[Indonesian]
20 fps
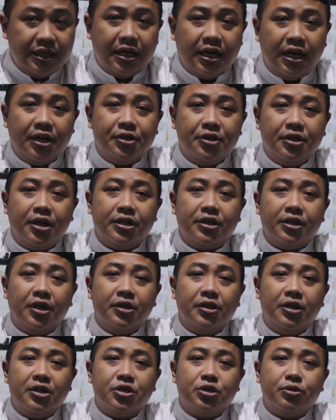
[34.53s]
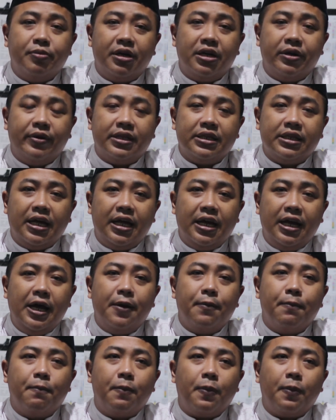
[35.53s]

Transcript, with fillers: kehadirat Allah Subhanahu wa taala